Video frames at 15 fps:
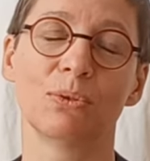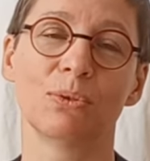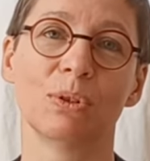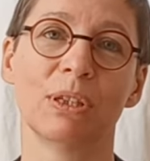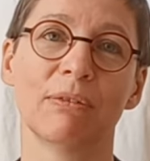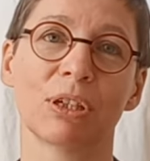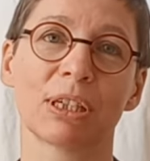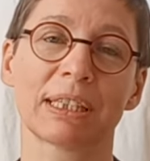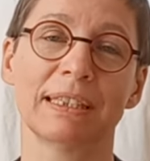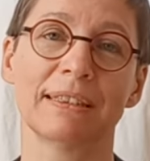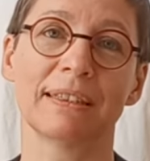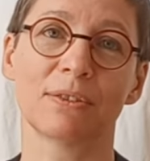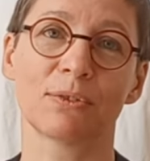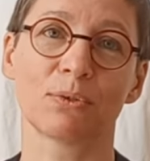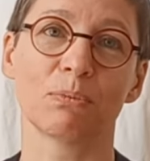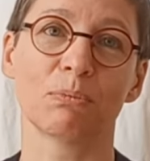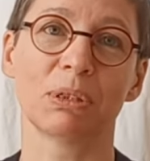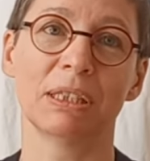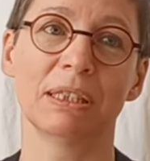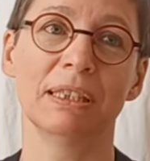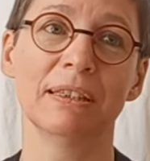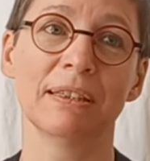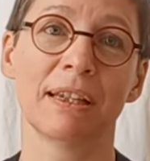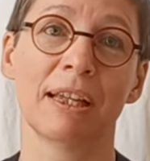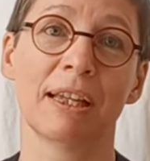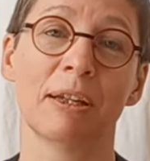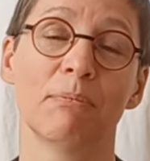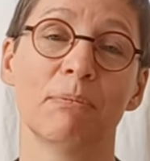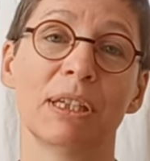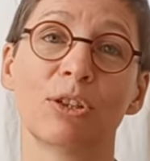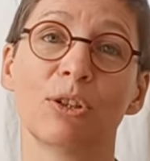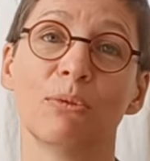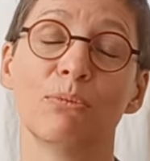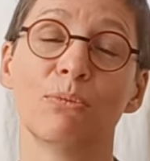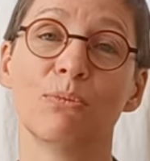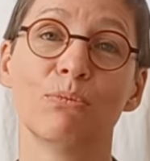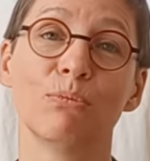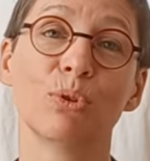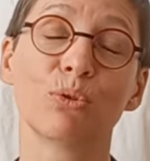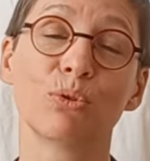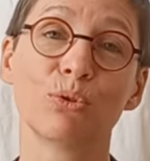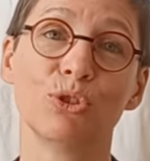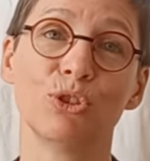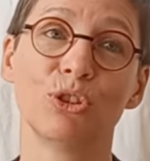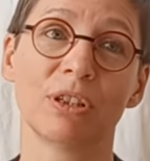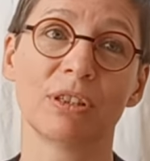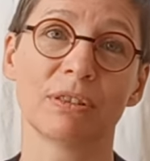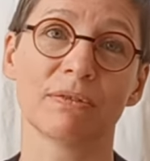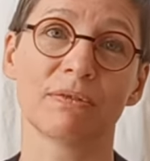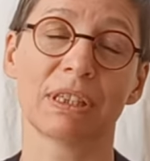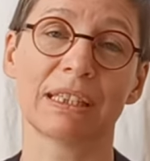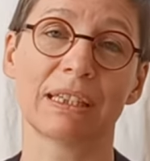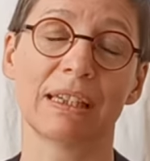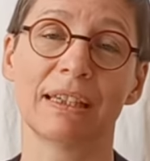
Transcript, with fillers: d'avoir quitté son pays, mais comme beaucoup de jeunes, en fait,